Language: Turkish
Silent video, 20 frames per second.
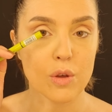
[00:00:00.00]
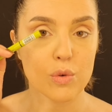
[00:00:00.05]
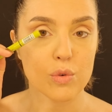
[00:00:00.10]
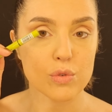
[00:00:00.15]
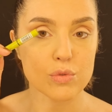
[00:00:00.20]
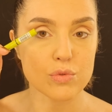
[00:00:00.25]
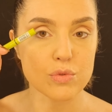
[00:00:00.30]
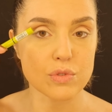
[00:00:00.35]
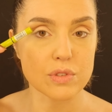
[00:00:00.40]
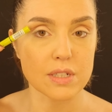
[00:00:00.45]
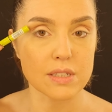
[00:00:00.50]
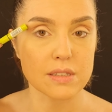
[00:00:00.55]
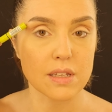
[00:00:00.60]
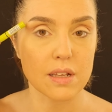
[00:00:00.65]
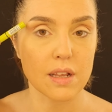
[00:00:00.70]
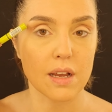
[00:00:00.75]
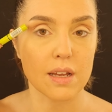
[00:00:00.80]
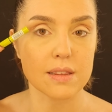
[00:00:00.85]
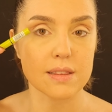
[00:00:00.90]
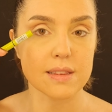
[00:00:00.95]
Onun
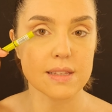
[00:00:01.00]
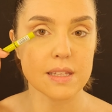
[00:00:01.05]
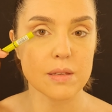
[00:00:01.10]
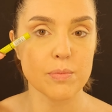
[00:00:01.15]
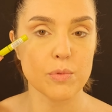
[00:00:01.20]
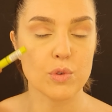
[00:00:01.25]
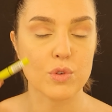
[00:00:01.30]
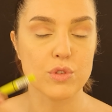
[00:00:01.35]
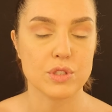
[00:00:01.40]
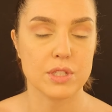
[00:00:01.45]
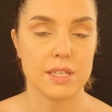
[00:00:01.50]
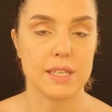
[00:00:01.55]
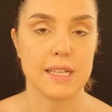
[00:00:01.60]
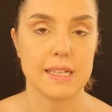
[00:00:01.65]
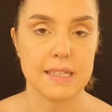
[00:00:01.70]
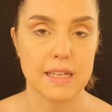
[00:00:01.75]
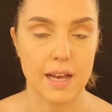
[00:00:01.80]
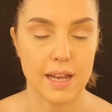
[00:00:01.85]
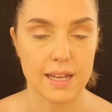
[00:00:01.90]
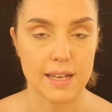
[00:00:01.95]
üzerinden atlayıp o
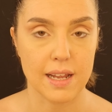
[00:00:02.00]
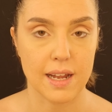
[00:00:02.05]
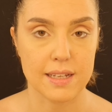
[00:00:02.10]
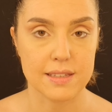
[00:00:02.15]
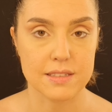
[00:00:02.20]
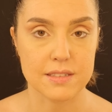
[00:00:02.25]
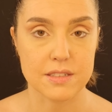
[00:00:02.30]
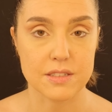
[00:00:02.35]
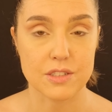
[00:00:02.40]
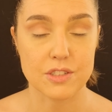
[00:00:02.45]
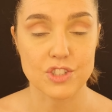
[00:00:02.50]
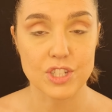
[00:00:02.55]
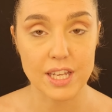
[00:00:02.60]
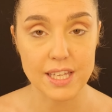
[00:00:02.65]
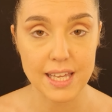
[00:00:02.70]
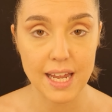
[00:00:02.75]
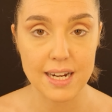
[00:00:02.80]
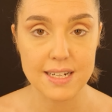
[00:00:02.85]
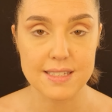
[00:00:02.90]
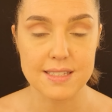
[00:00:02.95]
şekilde eyelinerınızı
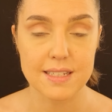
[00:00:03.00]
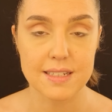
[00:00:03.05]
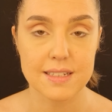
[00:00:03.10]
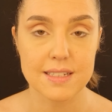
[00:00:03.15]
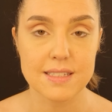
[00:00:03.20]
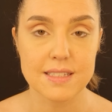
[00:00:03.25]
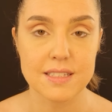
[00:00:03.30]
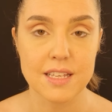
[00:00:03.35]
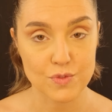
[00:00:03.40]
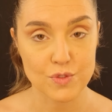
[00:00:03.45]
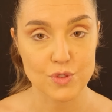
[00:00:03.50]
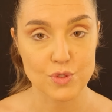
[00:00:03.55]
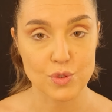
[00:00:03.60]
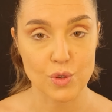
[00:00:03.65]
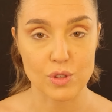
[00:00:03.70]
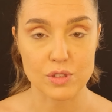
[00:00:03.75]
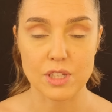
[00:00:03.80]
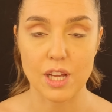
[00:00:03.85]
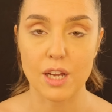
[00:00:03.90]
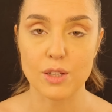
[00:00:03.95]
çekerseniz
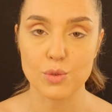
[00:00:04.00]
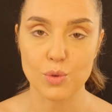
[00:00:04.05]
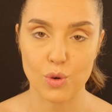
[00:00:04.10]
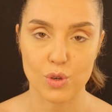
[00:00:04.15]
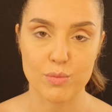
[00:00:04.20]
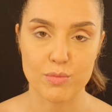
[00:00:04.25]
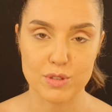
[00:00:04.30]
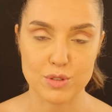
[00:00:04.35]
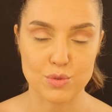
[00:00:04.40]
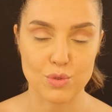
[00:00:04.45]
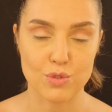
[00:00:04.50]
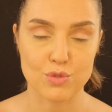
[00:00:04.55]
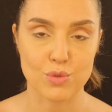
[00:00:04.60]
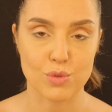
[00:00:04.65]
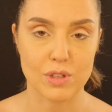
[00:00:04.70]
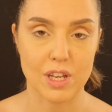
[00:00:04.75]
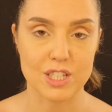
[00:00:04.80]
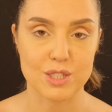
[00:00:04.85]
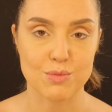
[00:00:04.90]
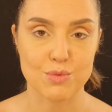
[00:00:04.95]
çok daha doğru bir sonuca
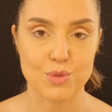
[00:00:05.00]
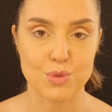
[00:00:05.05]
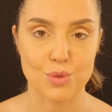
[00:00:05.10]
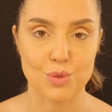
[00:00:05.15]
ulaşmış